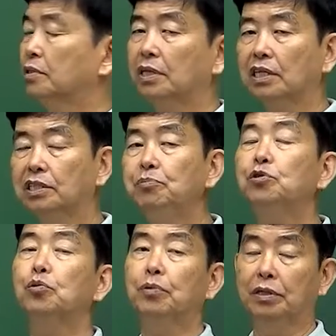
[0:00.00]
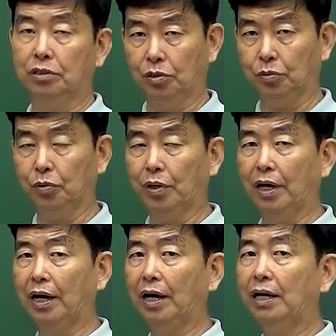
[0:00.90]
약 16%
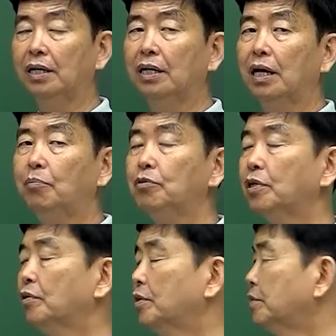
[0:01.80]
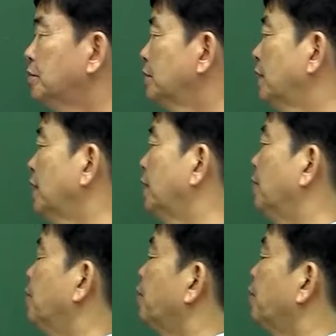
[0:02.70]
정도가 함유되어 있는데